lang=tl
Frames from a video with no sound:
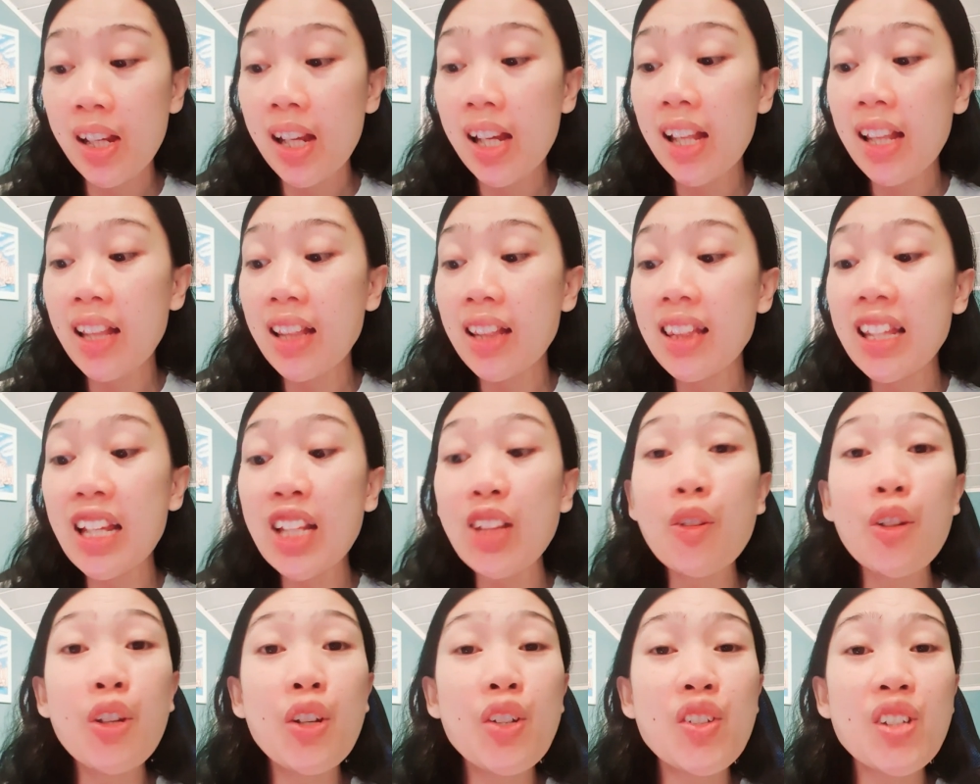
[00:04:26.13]

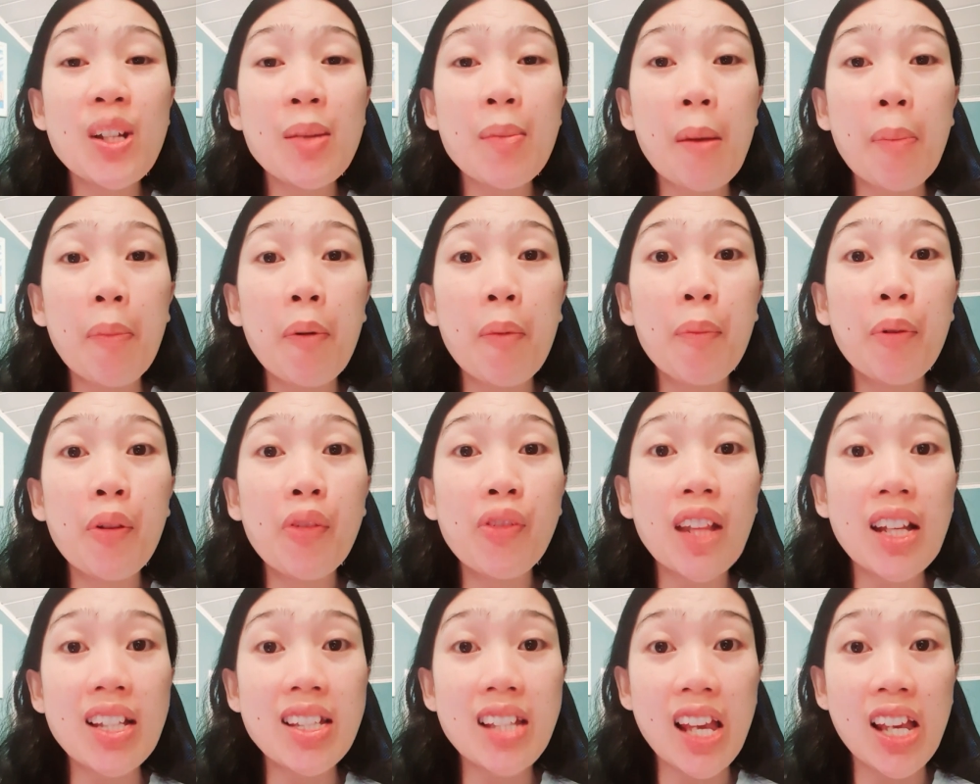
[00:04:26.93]
dito yun siya
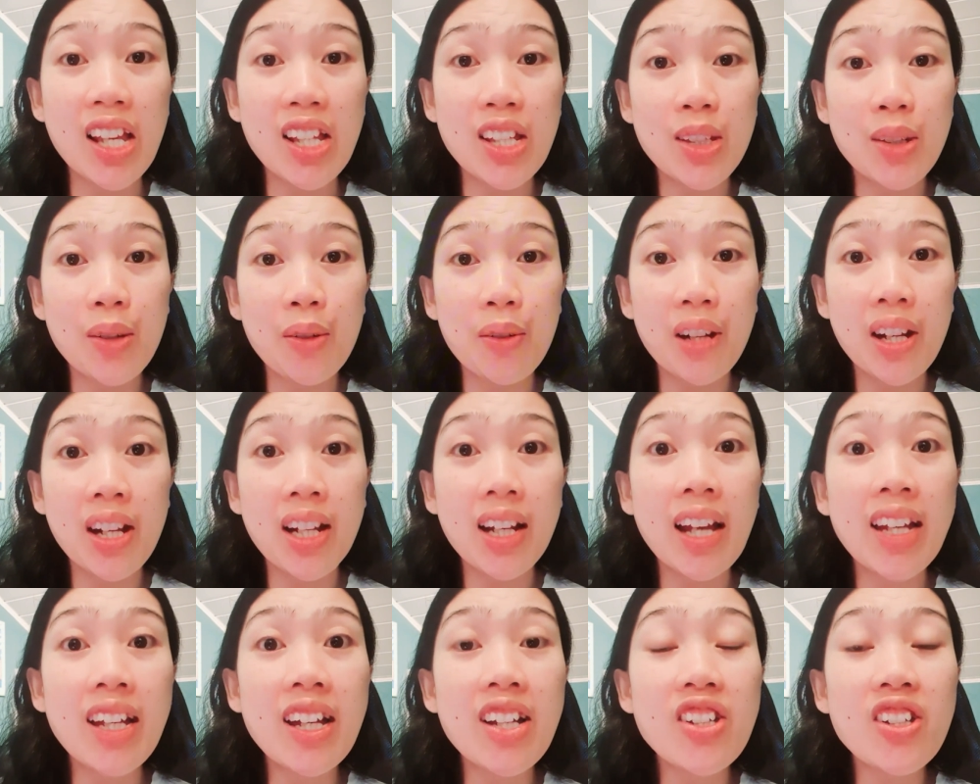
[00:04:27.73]
mapupunta sa history.
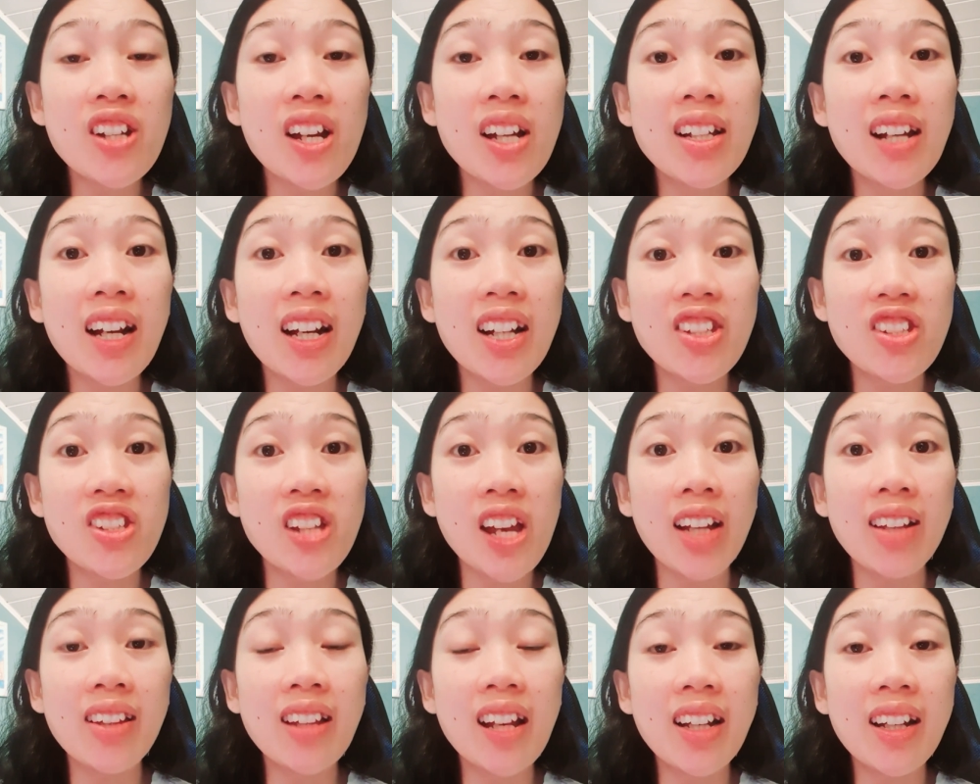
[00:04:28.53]
Kaya siya
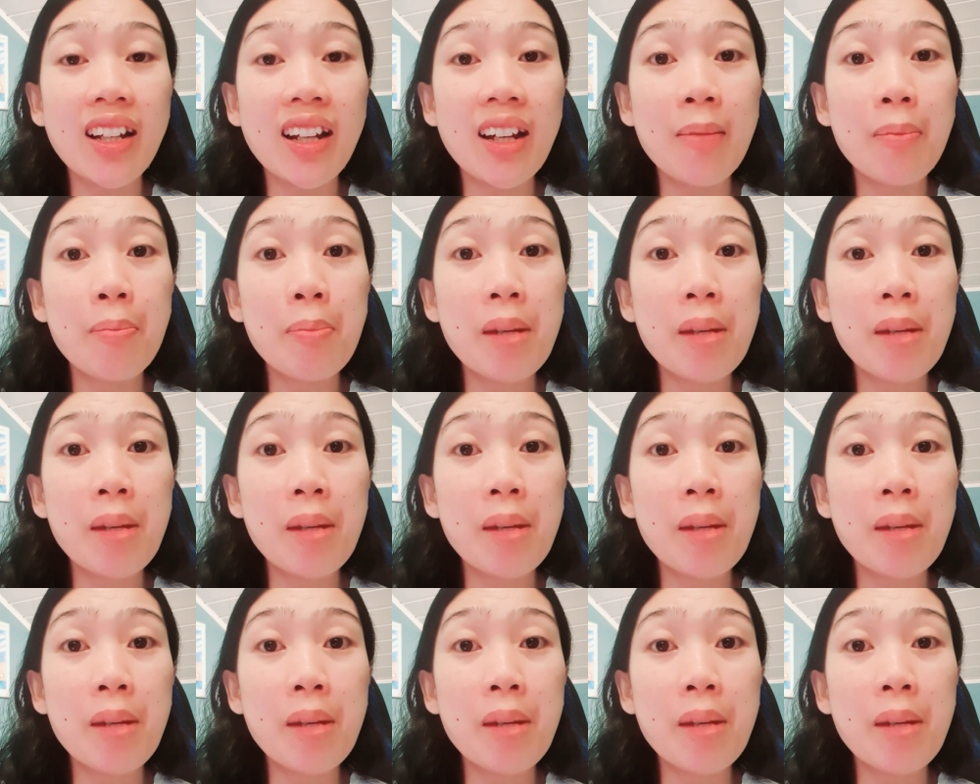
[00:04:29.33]
naka-check na green.